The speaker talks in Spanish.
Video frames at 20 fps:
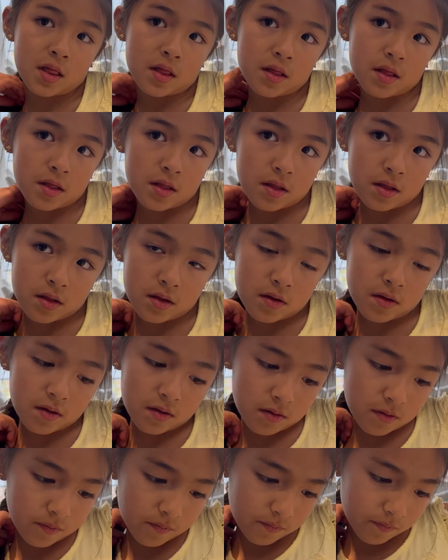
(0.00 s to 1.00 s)
Uh
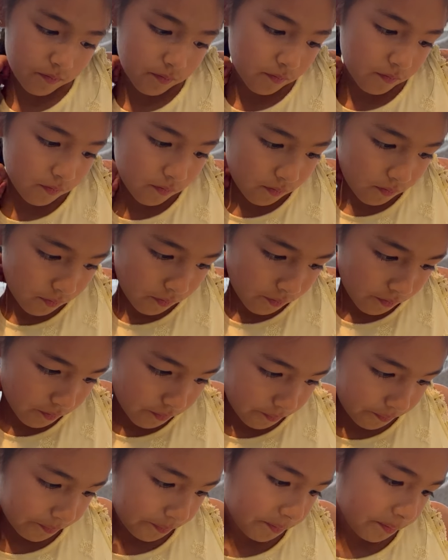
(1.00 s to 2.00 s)
Dice que tienen que eh,
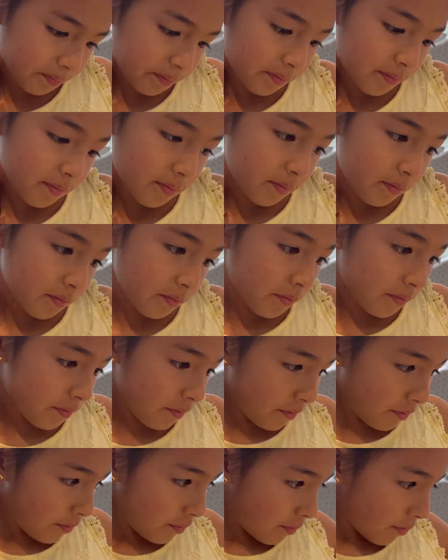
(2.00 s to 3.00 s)
um,
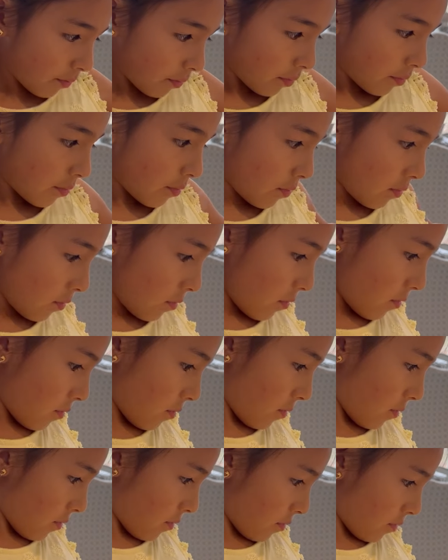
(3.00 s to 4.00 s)
comer
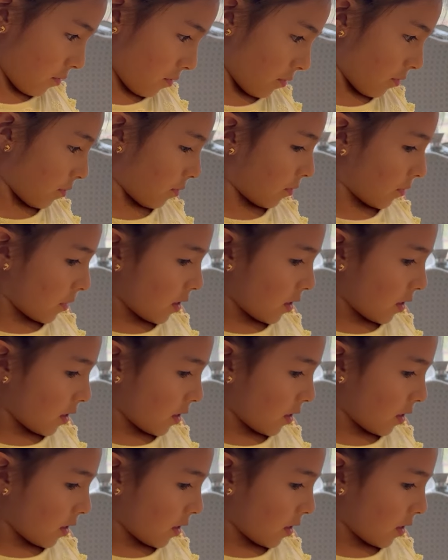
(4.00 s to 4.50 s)
una pizza normal.